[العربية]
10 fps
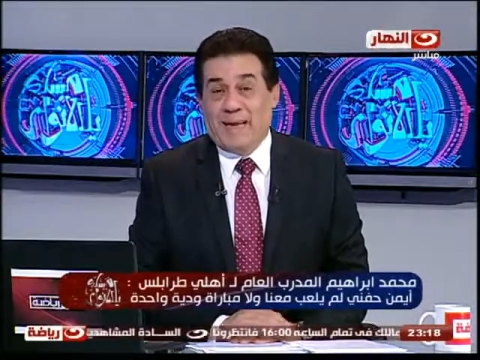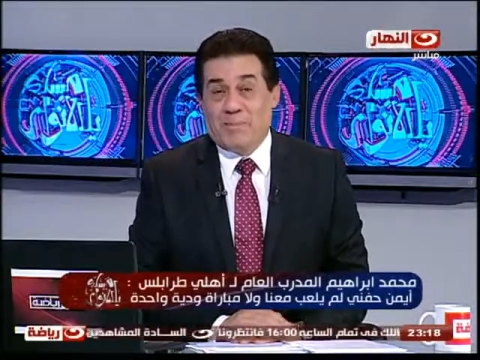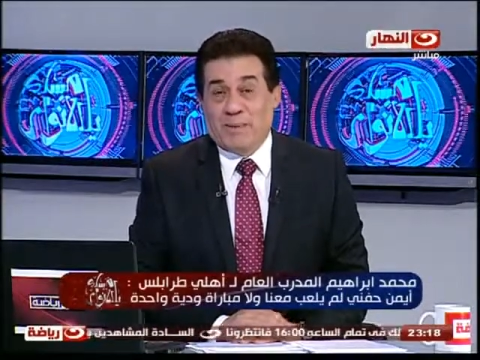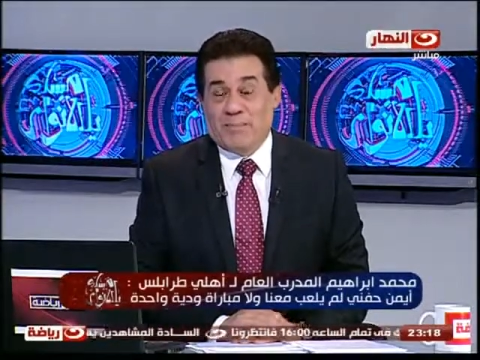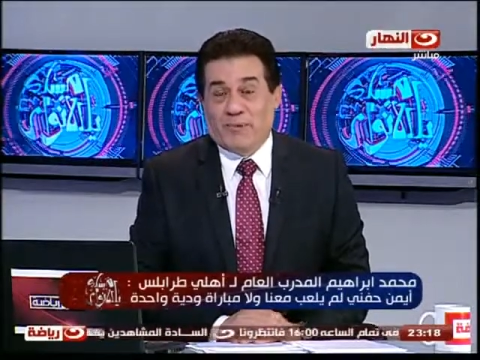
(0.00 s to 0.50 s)

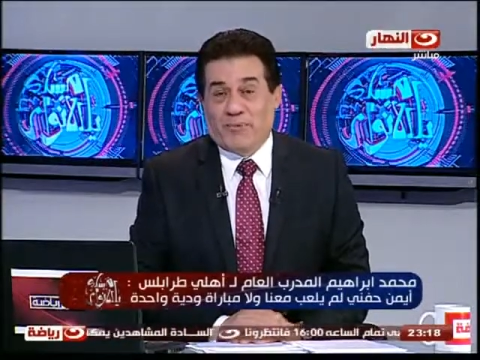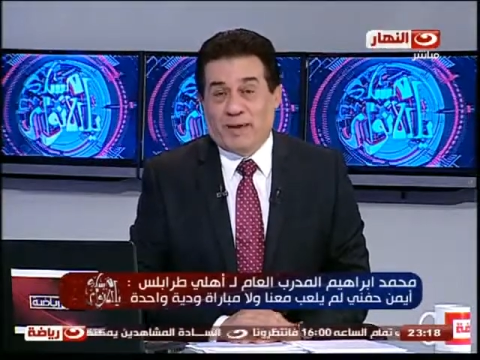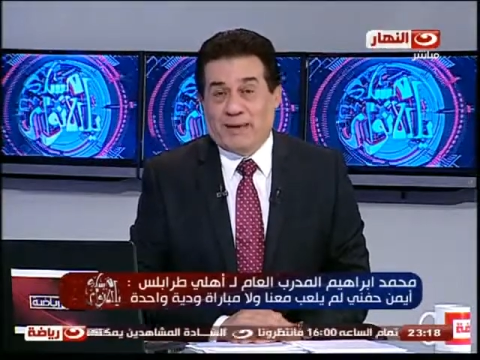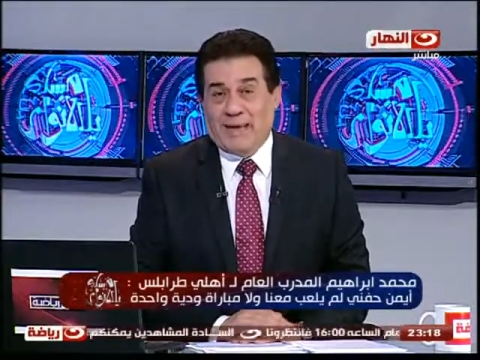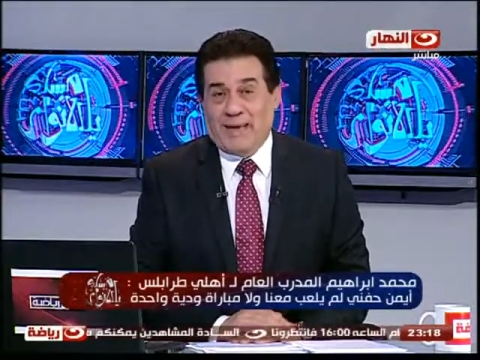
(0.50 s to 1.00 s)
لما
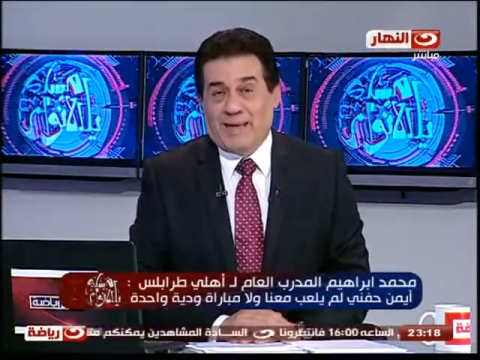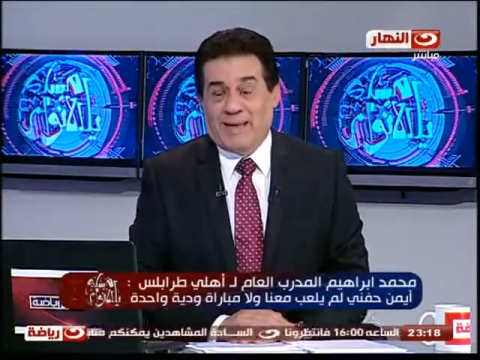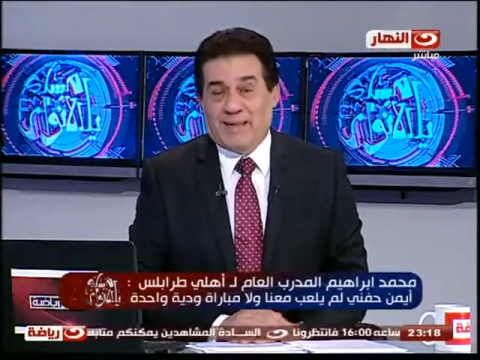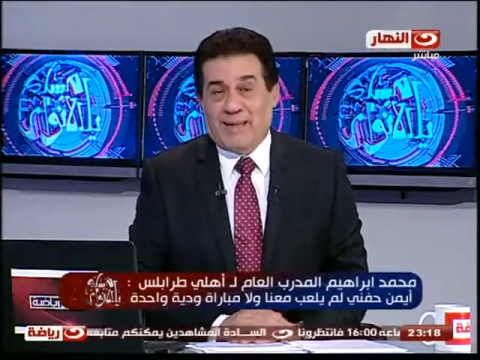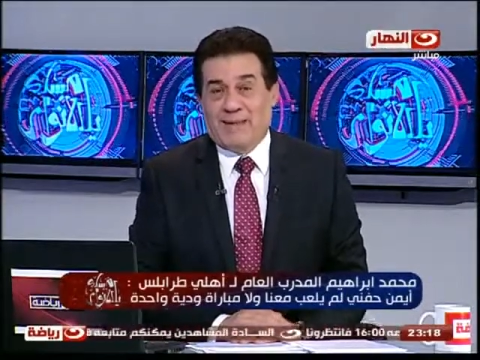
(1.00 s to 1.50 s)
بنتفرج على
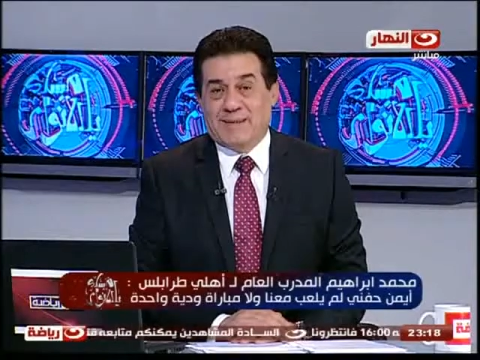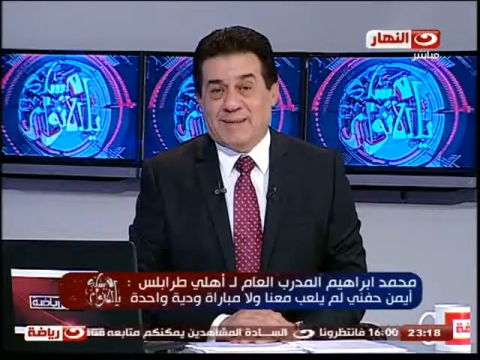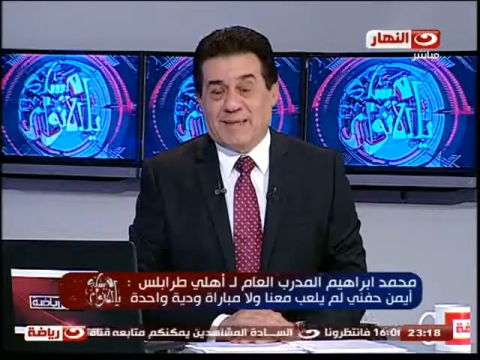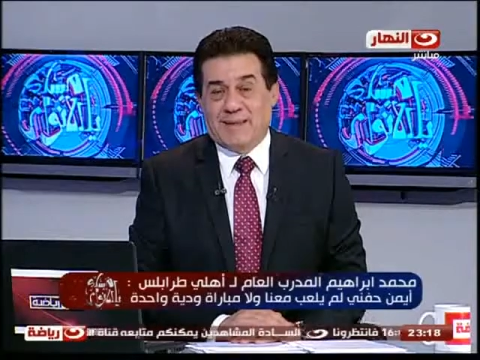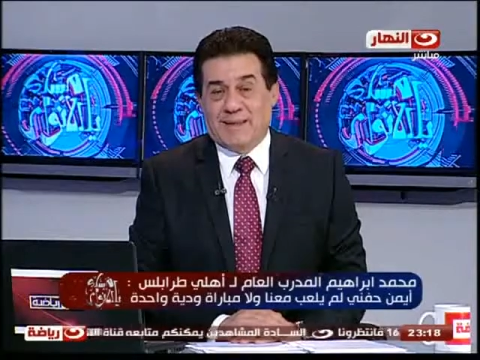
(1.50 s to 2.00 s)
الاتحاد
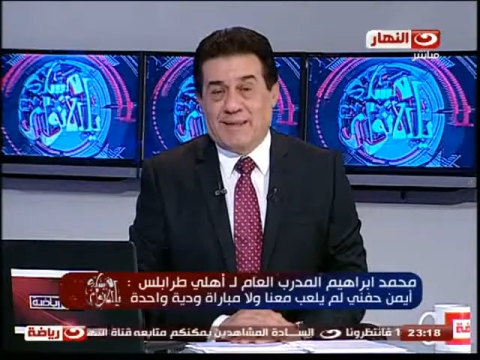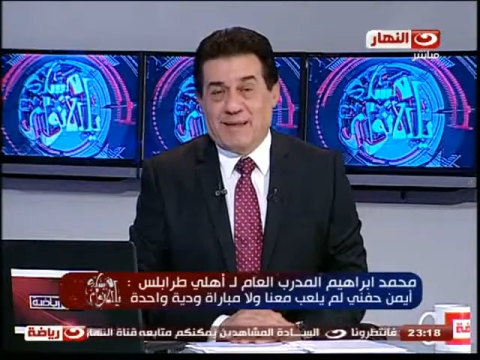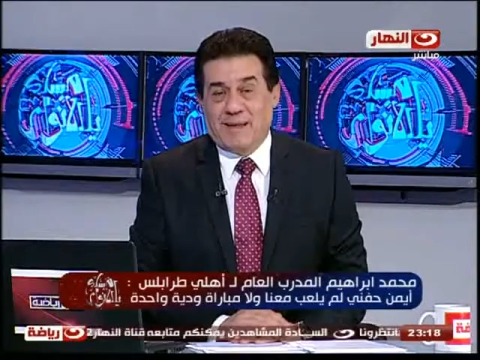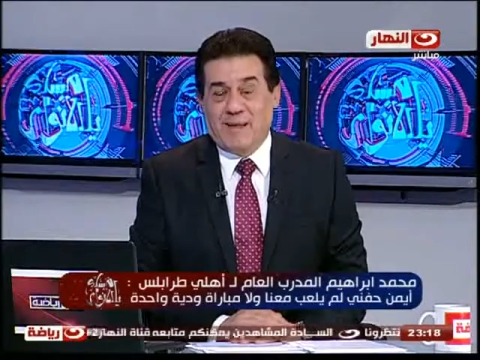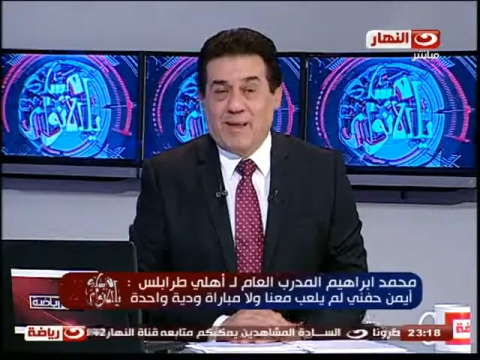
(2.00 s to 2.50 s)

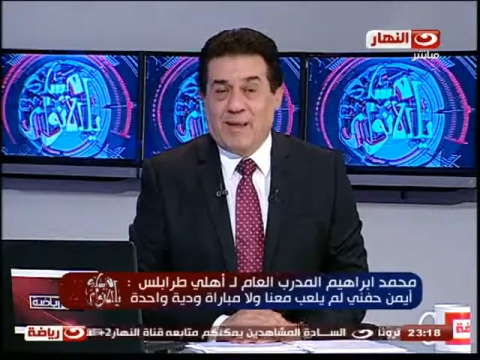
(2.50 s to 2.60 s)
السكندري